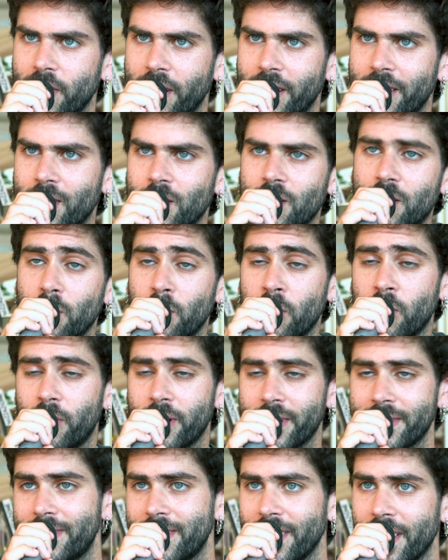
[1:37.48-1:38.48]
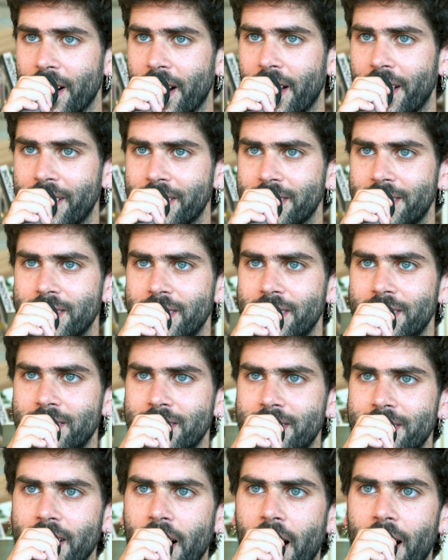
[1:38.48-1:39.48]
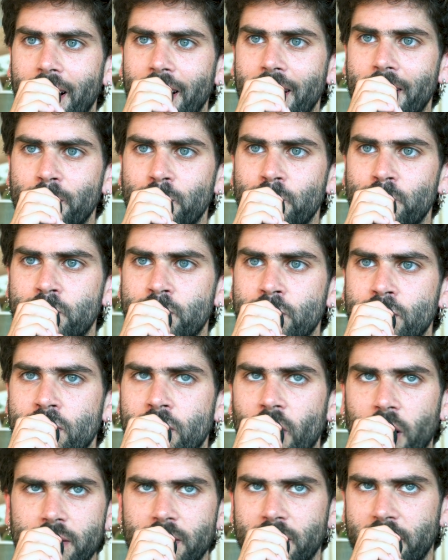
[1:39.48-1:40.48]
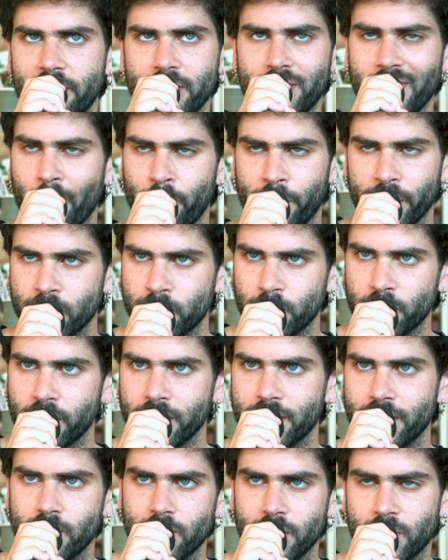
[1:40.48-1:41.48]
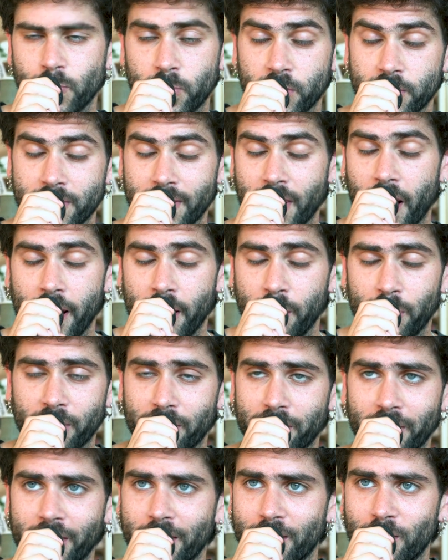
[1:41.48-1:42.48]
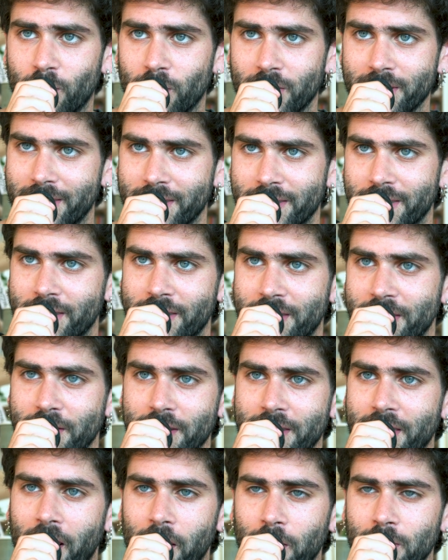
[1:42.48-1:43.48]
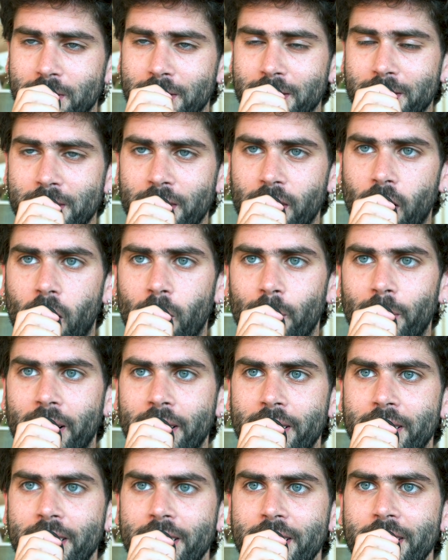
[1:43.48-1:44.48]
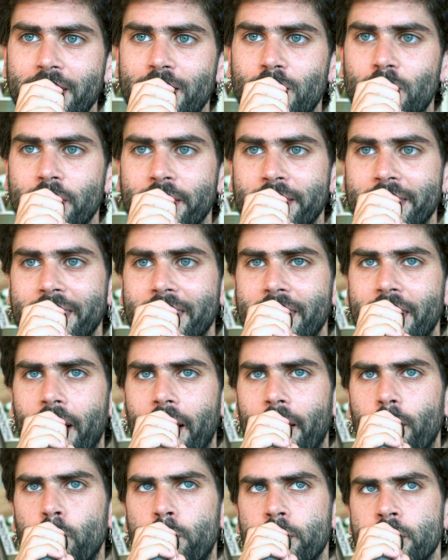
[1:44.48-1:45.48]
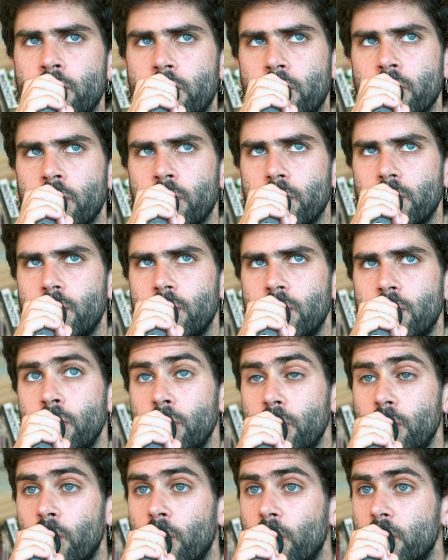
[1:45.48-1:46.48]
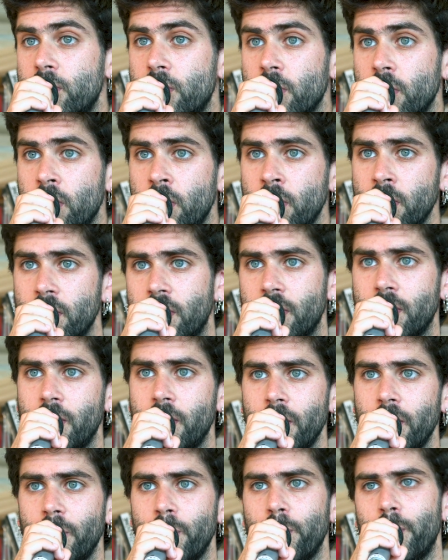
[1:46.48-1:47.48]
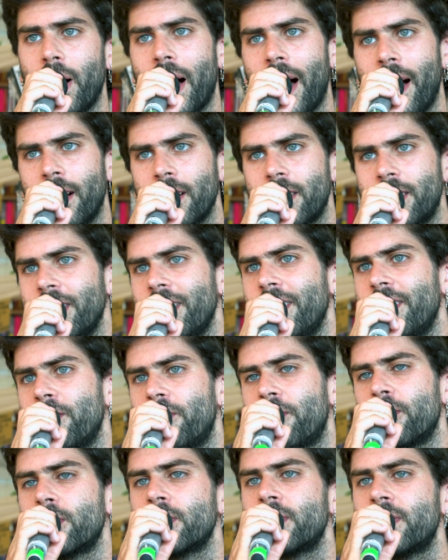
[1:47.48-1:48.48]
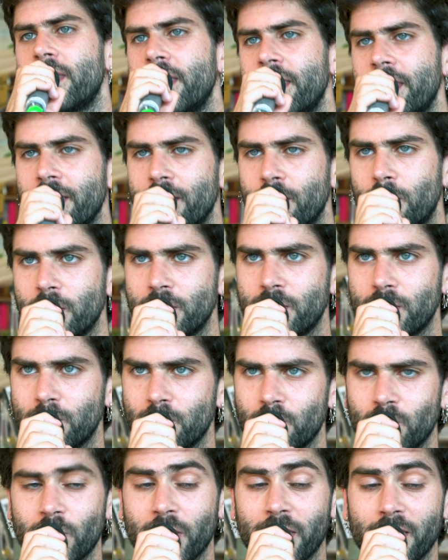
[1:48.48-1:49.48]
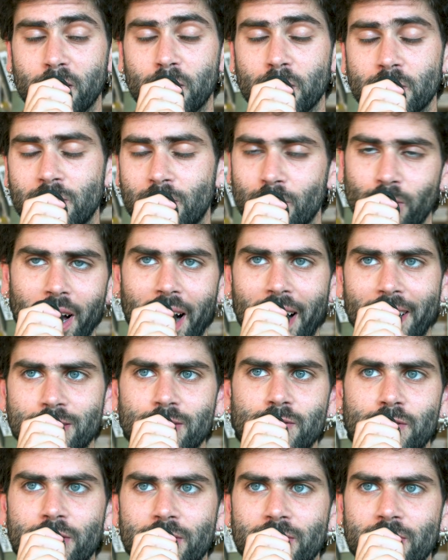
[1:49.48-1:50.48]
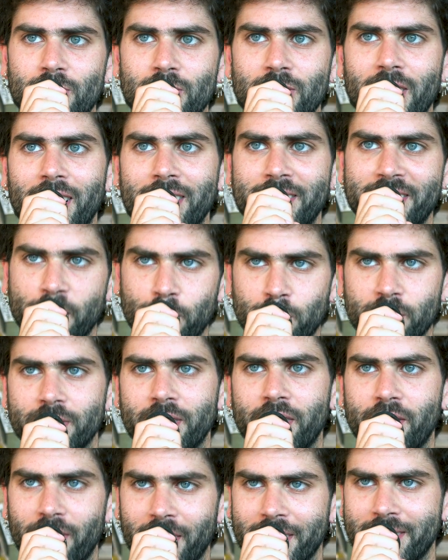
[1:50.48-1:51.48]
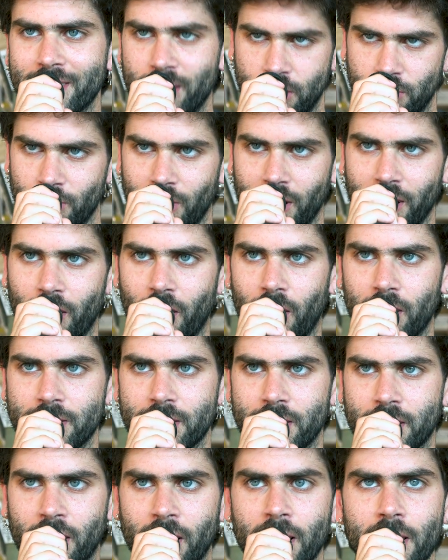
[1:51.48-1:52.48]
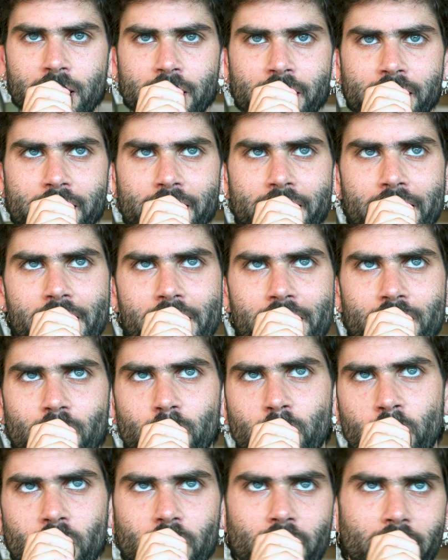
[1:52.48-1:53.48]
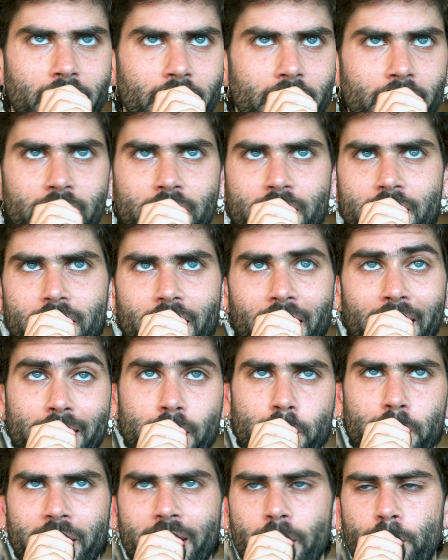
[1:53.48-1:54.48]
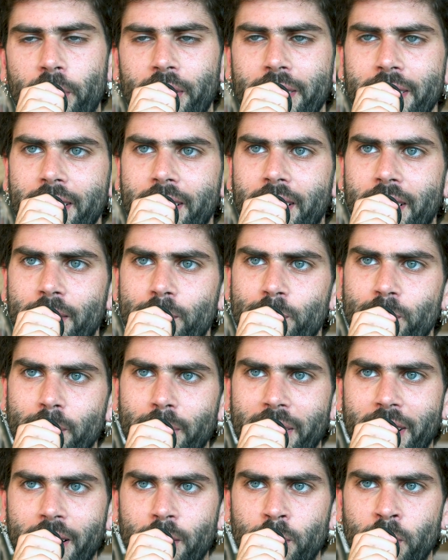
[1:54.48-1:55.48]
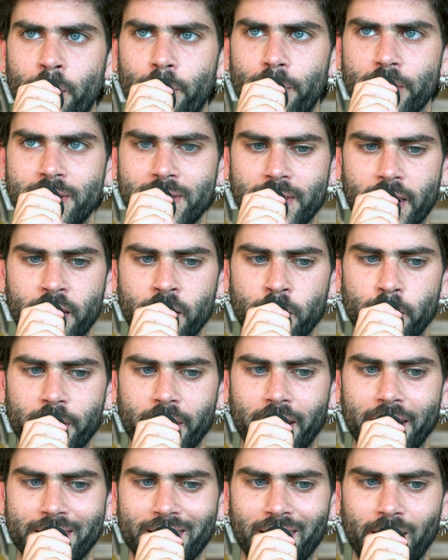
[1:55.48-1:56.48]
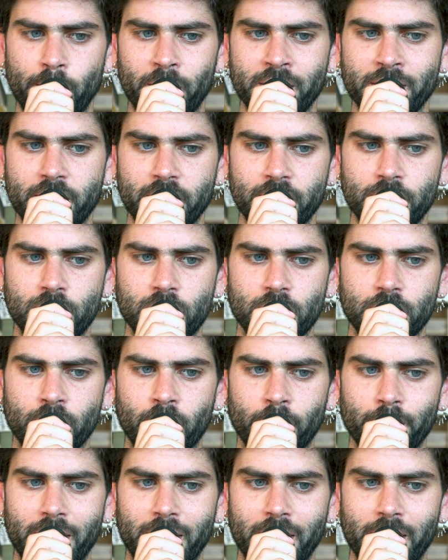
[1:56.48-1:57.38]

è come un quartiere residenziale, ti devi sempre sport- spostare per fare qualsiasi attività, qualsiasi roba, quindi è un posto noioso, ma che forse in, quest- cioè nel nostro caso forse ci dà il tempo di riflettere sulle cose, no? Che comunque anche perché poi Bergamo è un po' strano perché è talmente vicino a